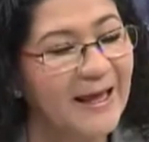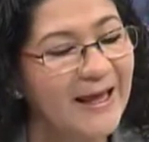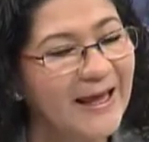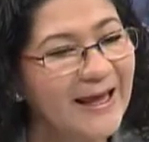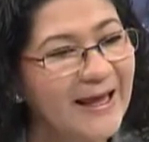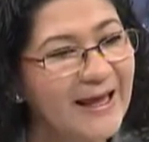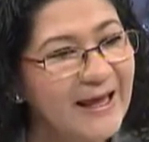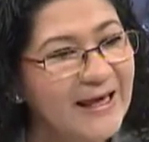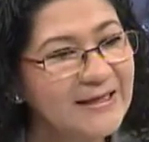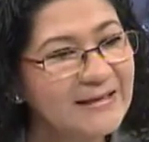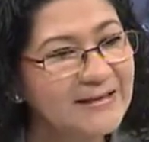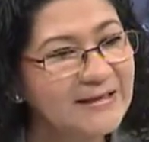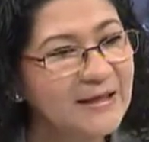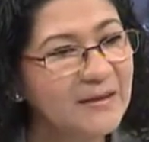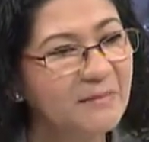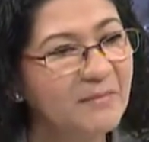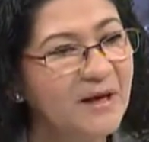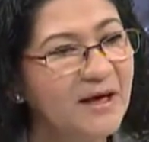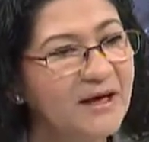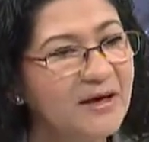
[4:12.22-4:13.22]
en
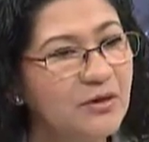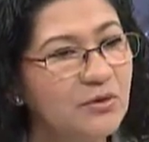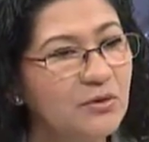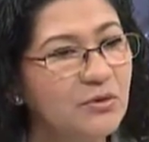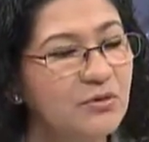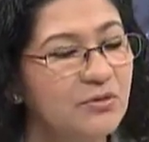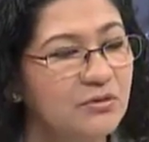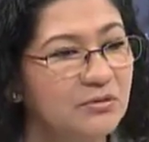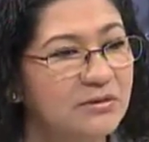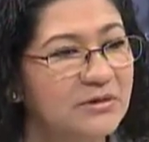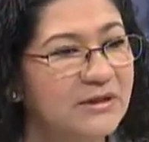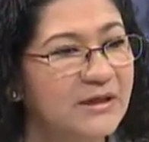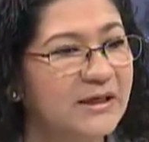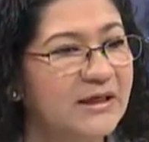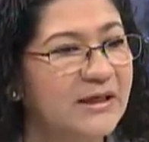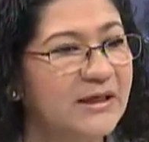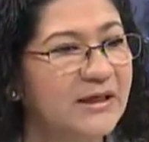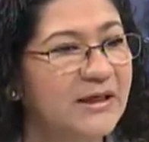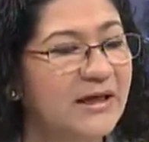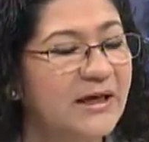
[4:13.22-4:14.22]
este marco
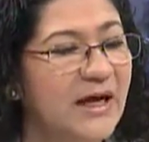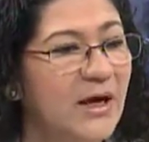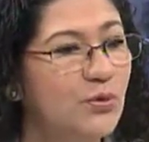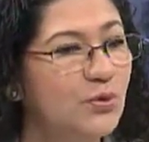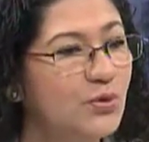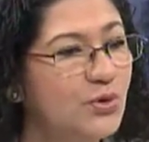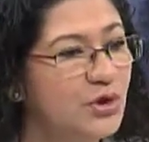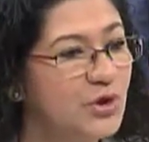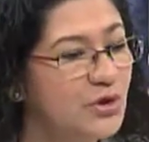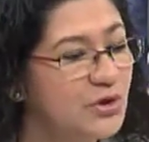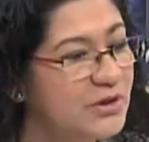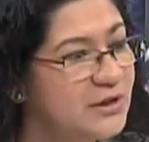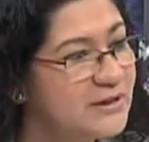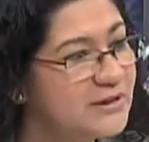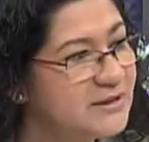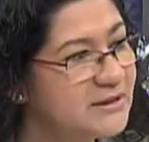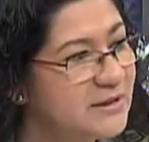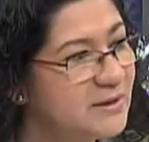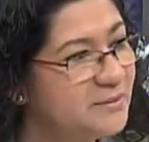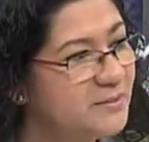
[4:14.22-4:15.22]
de las
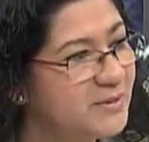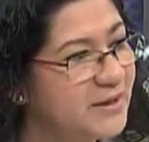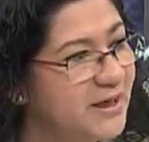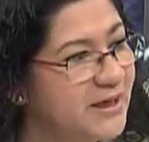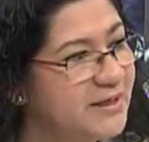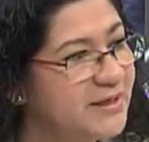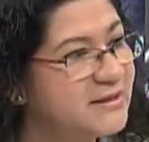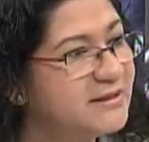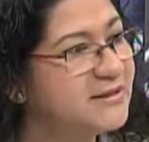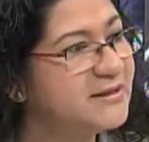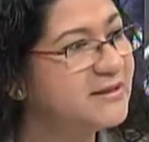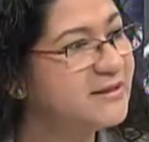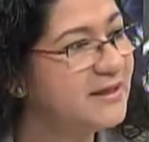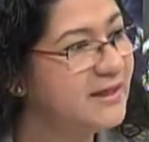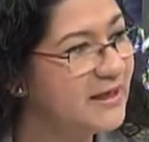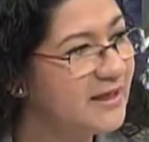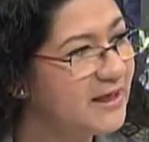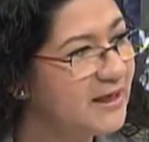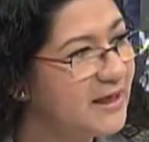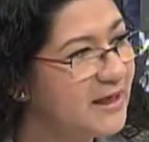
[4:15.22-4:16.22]
uniones tempranas,
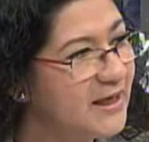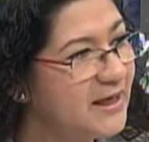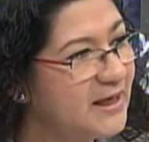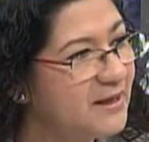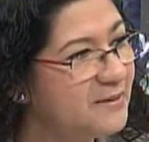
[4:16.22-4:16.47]
del